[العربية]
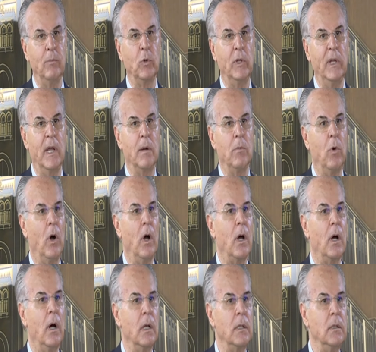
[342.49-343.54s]
مدير
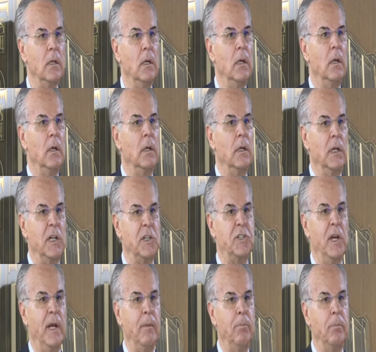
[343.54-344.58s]
مؤقت
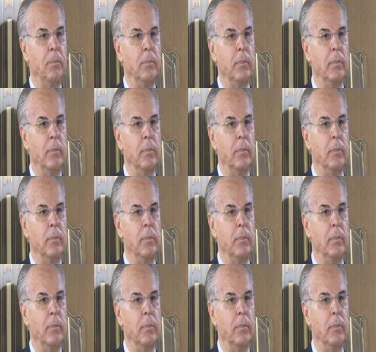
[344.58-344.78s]
يجب